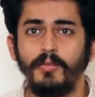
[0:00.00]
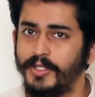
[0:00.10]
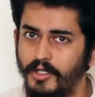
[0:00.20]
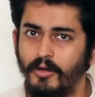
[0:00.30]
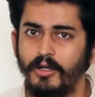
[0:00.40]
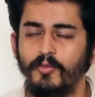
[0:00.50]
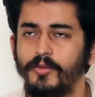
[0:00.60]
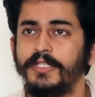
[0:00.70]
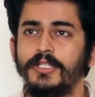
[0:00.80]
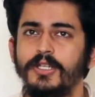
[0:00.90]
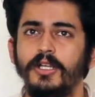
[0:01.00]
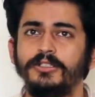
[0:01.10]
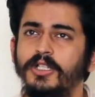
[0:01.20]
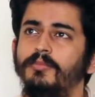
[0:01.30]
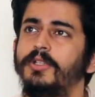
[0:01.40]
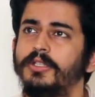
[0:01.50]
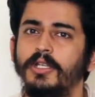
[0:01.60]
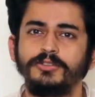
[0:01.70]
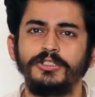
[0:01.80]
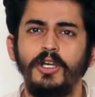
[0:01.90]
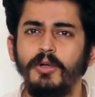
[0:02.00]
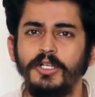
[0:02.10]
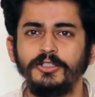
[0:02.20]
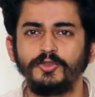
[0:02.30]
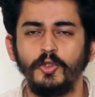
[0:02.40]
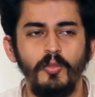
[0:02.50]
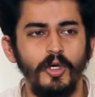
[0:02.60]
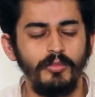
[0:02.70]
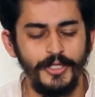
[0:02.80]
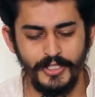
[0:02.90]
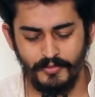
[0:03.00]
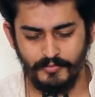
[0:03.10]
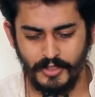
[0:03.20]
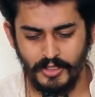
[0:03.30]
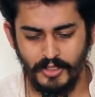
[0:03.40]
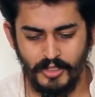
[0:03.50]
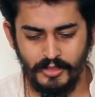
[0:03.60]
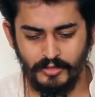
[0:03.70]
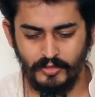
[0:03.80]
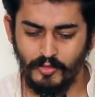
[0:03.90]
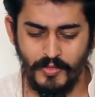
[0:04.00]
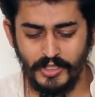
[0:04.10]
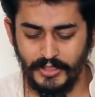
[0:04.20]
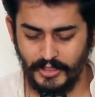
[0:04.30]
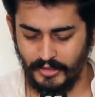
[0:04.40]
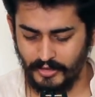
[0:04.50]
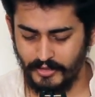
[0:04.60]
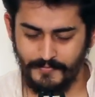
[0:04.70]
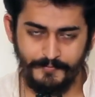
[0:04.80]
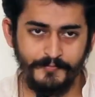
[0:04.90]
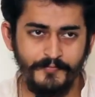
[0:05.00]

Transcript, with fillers: बंदा होगा वो भी दिख जाएगा सब दिखता है उससे हबल टेलीस्कोप बहुत बढ़िया है तो मैं देख रखा है